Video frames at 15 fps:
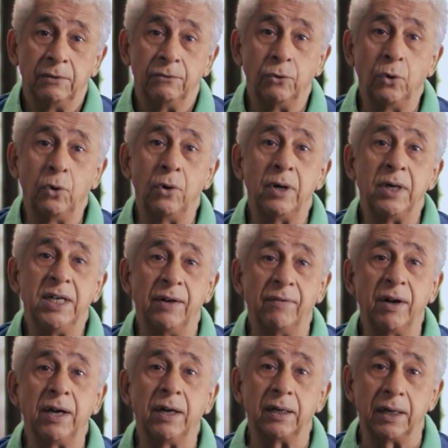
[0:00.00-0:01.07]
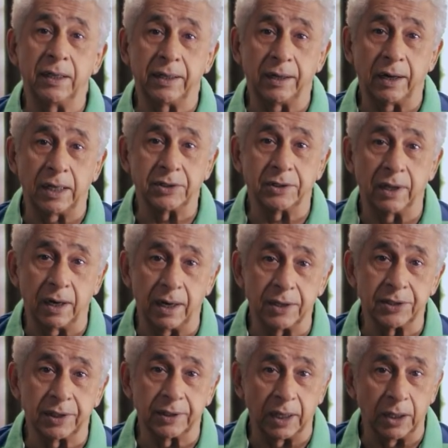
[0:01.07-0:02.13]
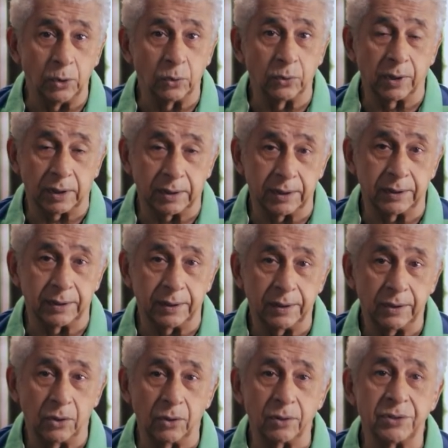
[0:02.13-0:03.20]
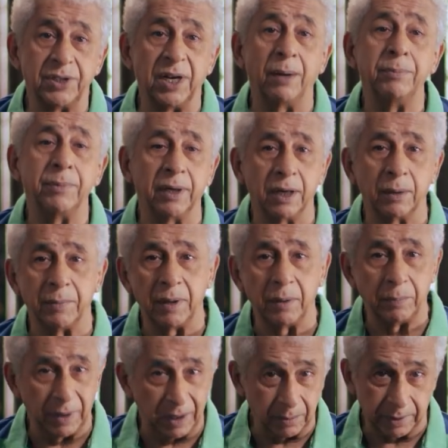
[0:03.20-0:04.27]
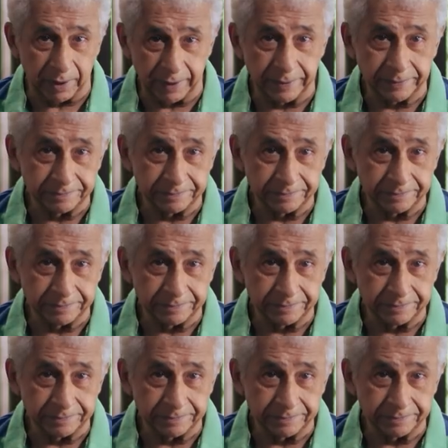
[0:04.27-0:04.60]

वो नवानगर के राजघराने से ताल्लुक रखते थे और जामनगर में पले बढ़े